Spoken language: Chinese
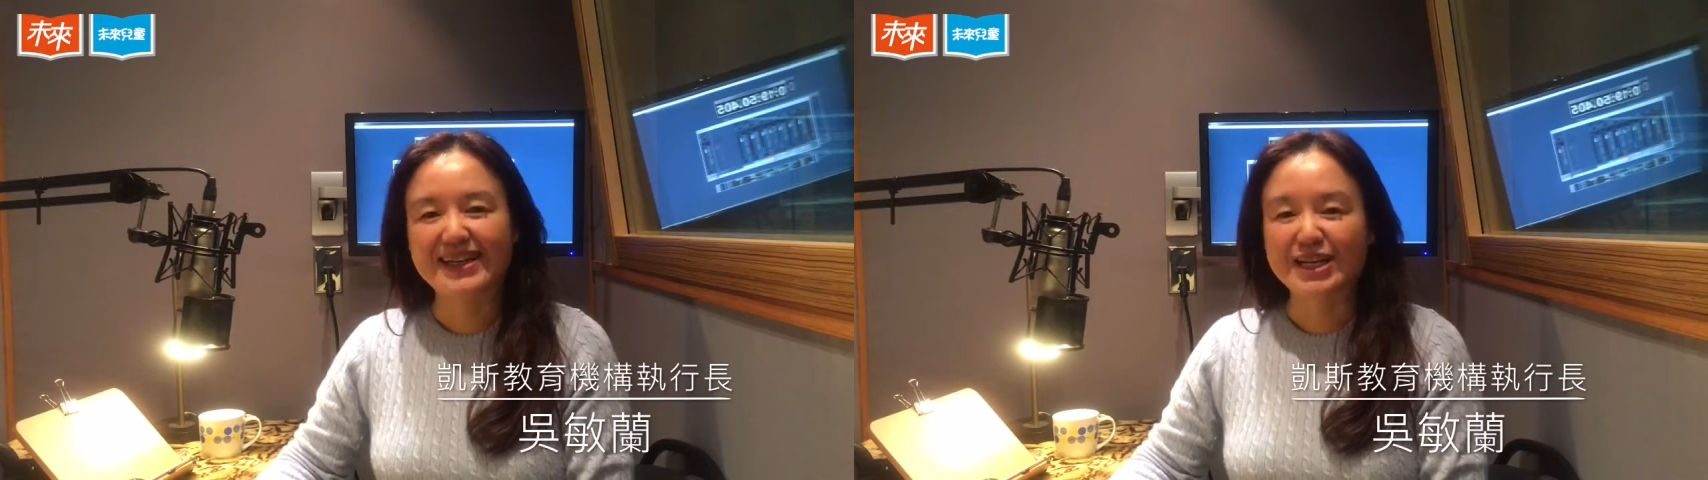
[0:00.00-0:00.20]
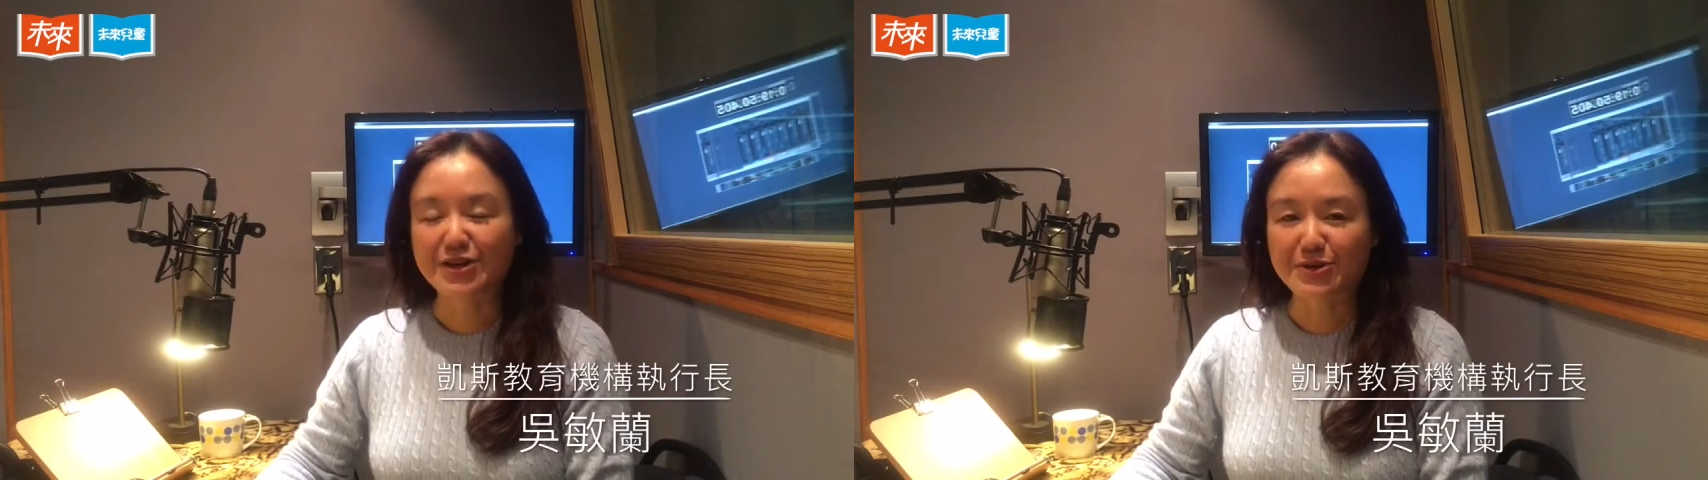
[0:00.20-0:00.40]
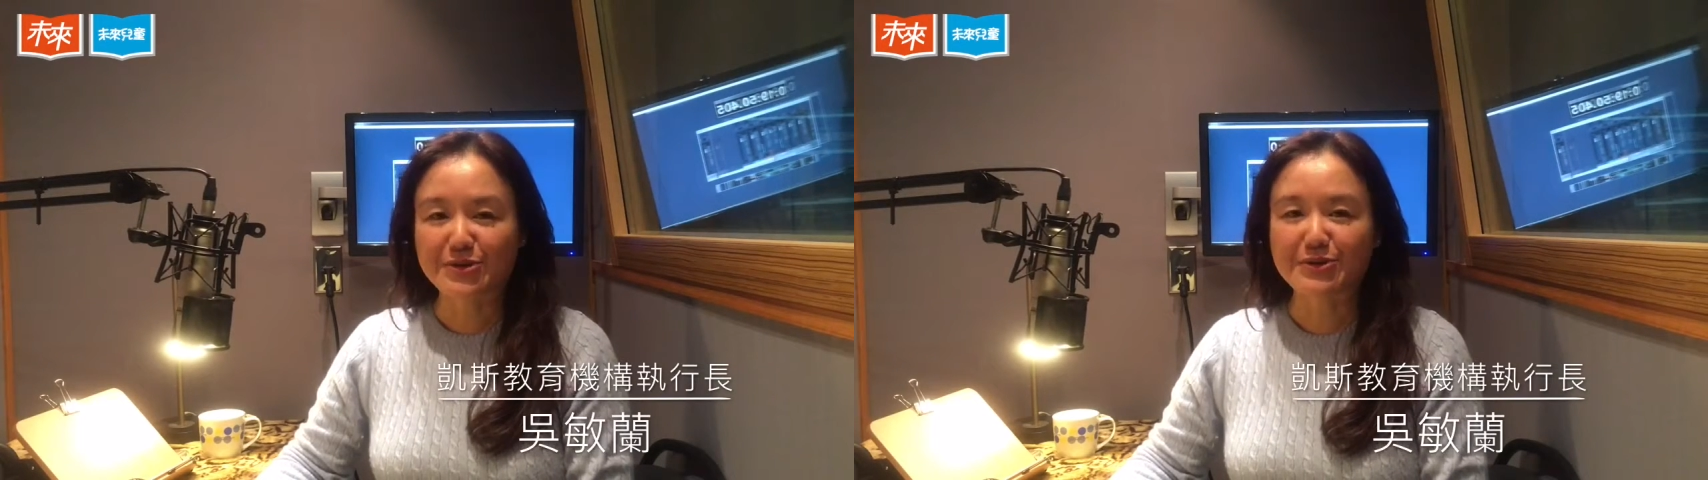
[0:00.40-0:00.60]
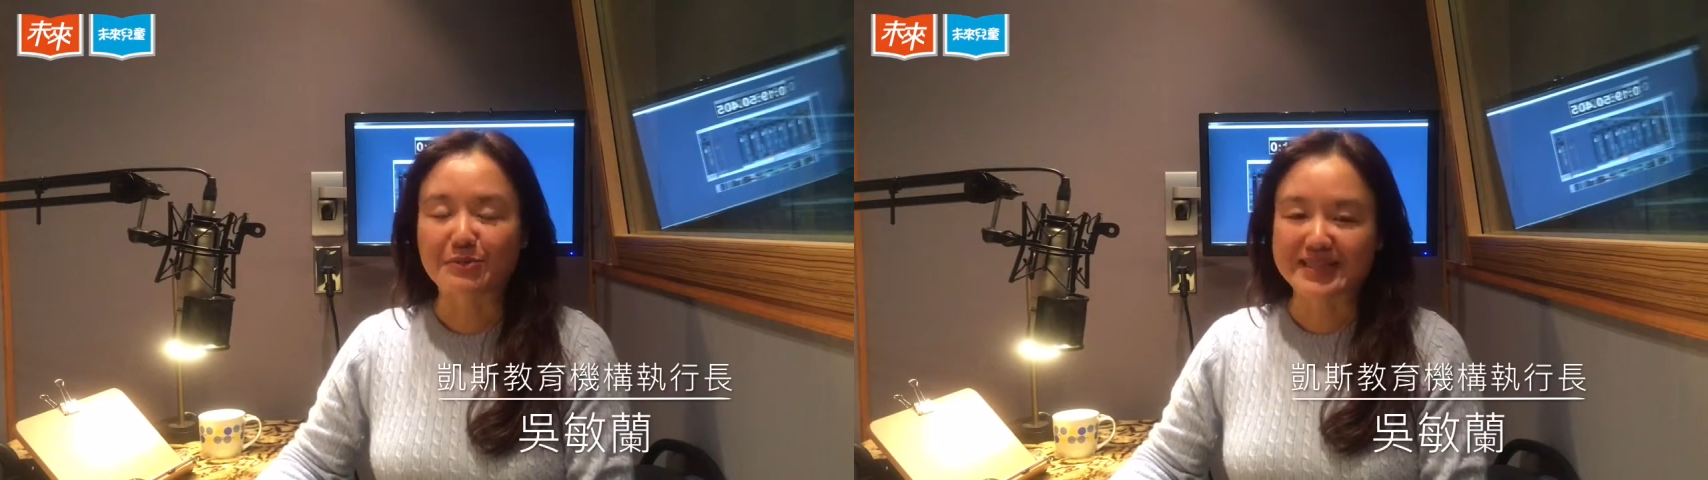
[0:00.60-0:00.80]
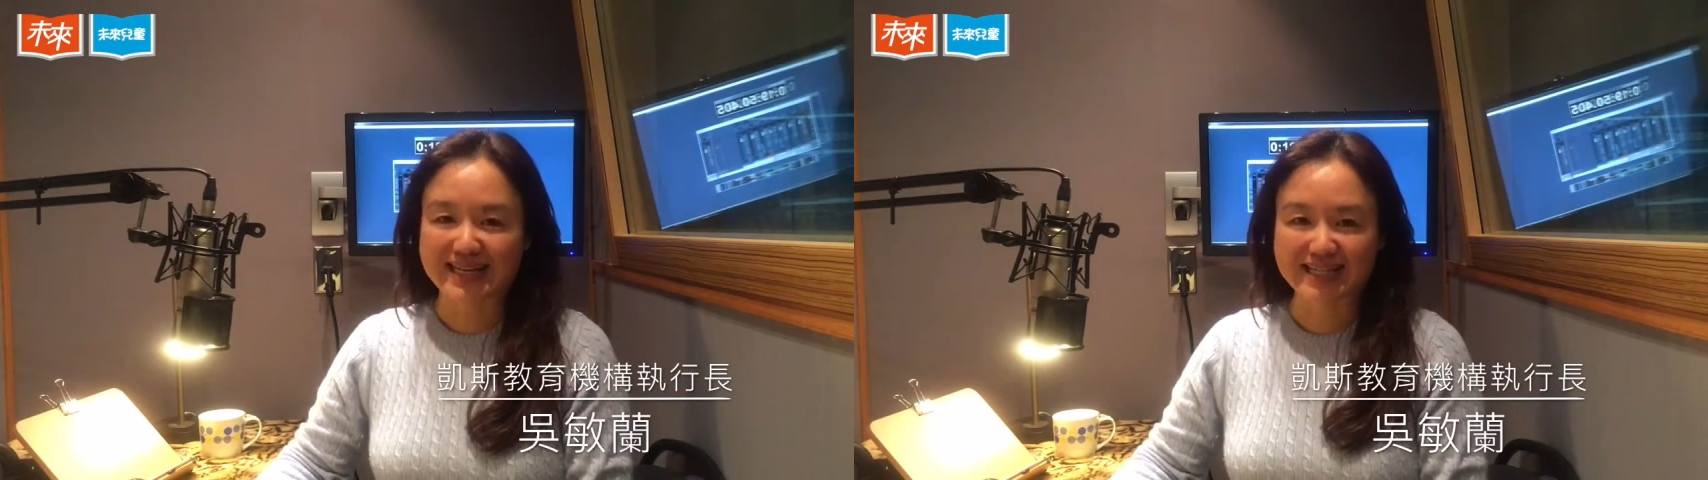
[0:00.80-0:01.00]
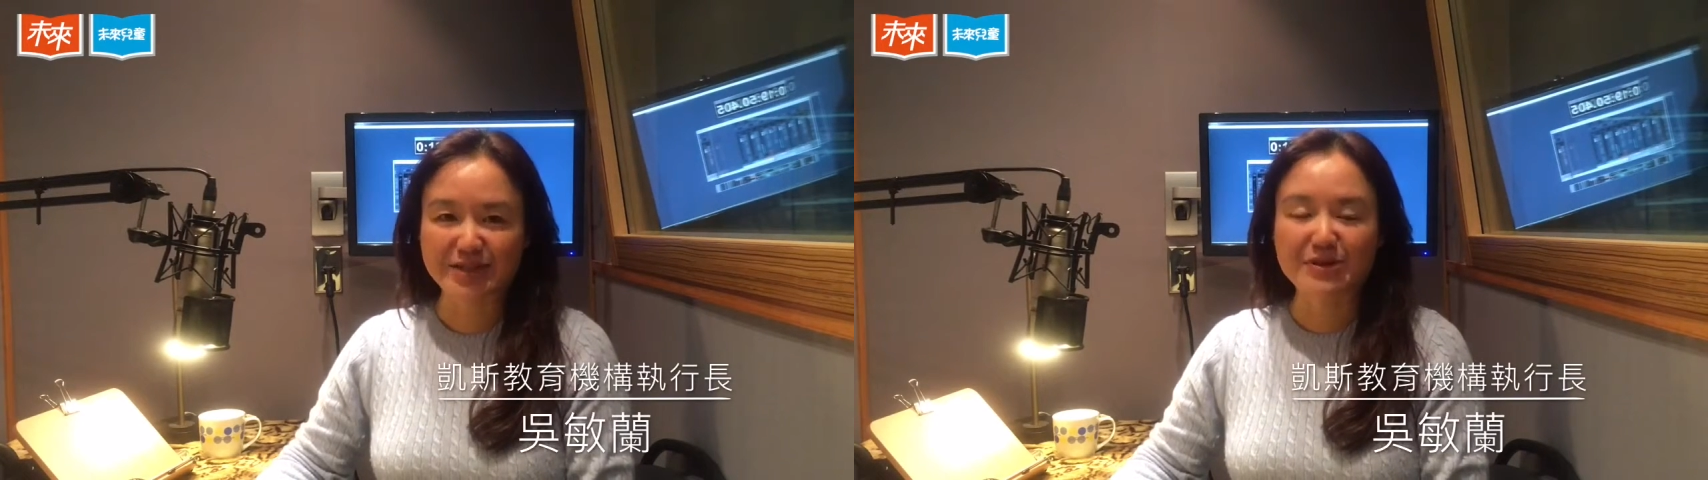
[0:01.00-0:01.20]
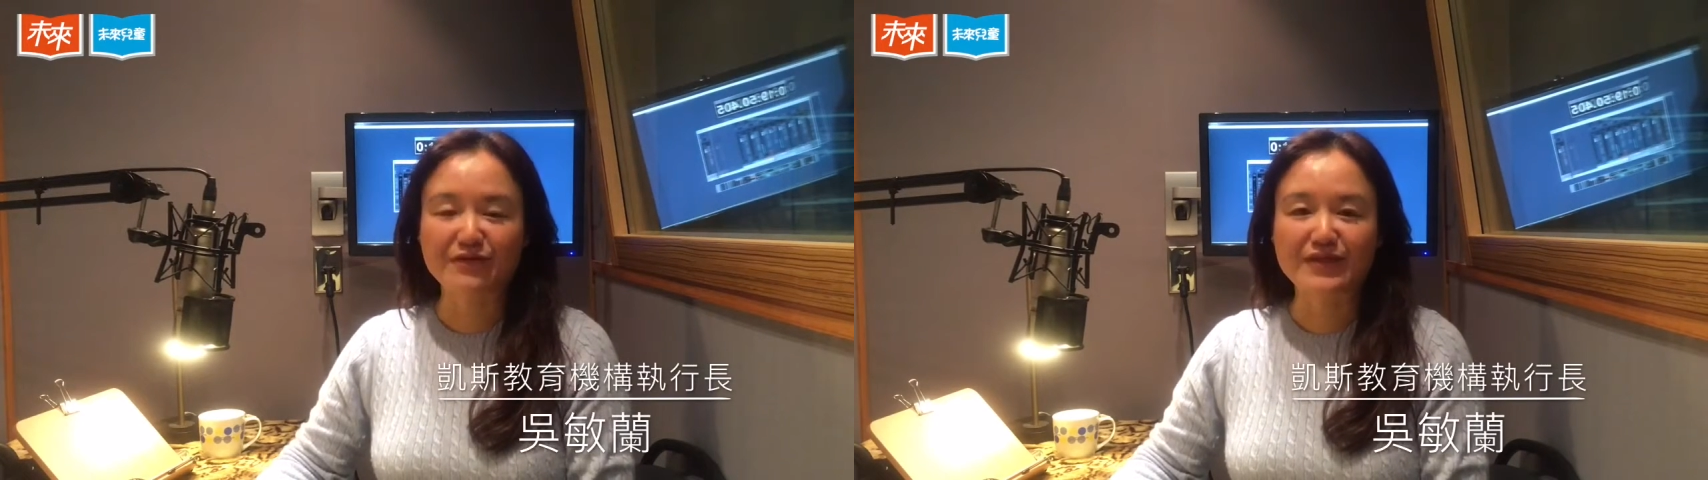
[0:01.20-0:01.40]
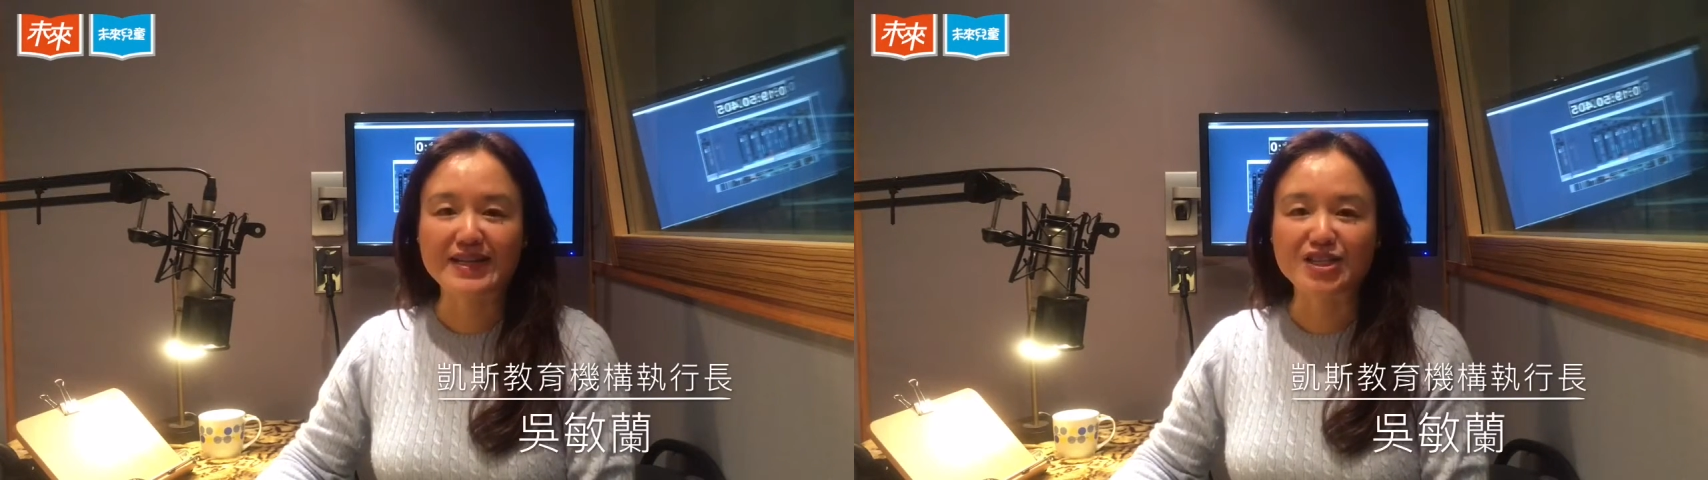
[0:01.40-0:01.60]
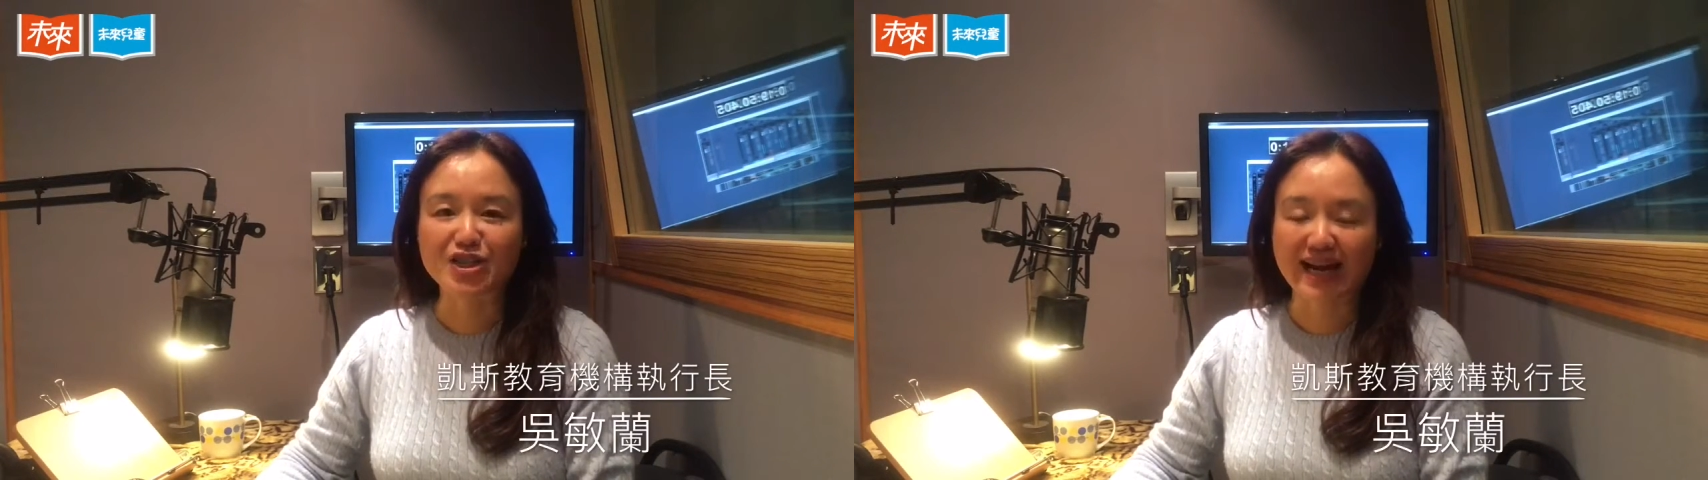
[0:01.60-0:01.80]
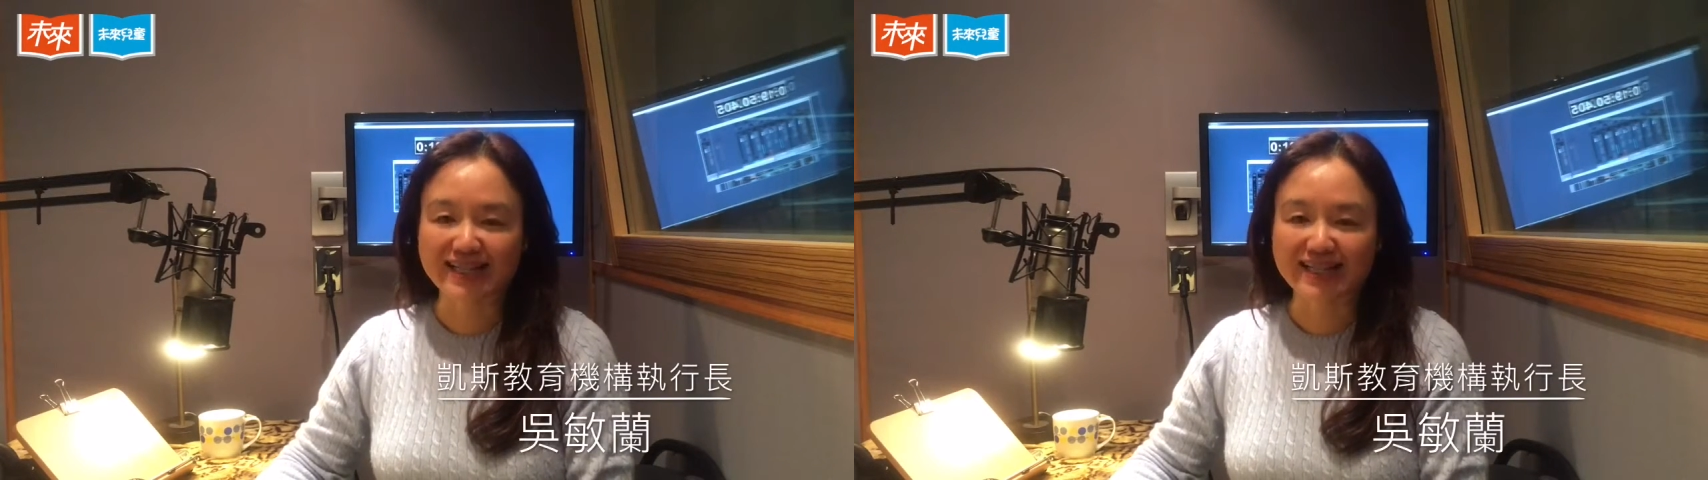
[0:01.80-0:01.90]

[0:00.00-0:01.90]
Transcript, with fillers: 例如，我们在四月份，Jack